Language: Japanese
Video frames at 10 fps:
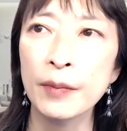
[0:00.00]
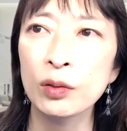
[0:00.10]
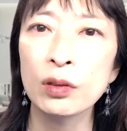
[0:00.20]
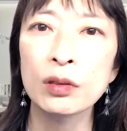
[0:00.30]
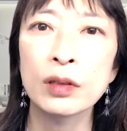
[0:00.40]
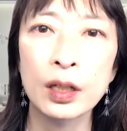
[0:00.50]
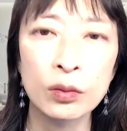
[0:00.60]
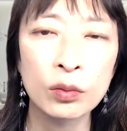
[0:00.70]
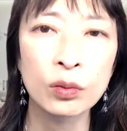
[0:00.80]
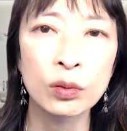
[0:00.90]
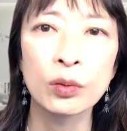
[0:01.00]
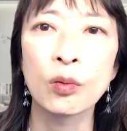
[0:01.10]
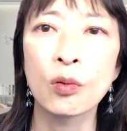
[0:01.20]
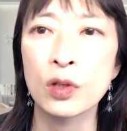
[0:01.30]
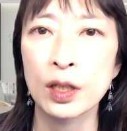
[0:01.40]
まあ、どういう内容とどういう
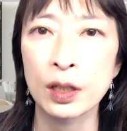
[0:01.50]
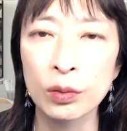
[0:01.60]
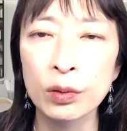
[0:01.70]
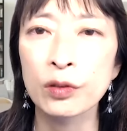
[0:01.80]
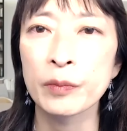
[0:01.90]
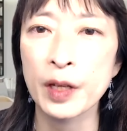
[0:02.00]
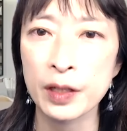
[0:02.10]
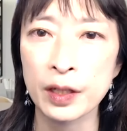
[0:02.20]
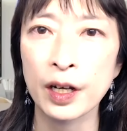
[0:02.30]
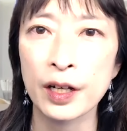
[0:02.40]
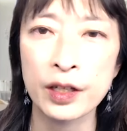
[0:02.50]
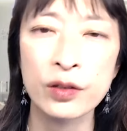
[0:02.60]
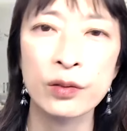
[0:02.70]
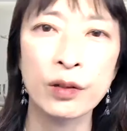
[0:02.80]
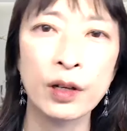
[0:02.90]
方向性でどういう組み合わせで解
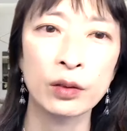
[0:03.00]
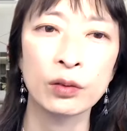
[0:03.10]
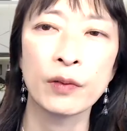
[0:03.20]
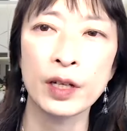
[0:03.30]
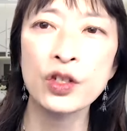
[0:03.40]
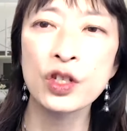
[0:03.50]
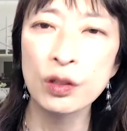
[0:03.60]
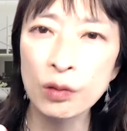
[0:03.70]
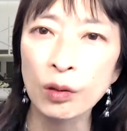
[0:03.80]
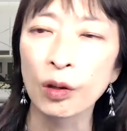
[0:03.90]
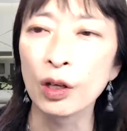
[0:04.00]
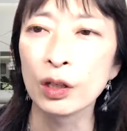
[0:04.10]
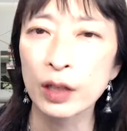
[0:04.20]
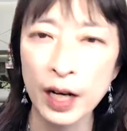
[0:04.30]
説するかっていうのは、一応、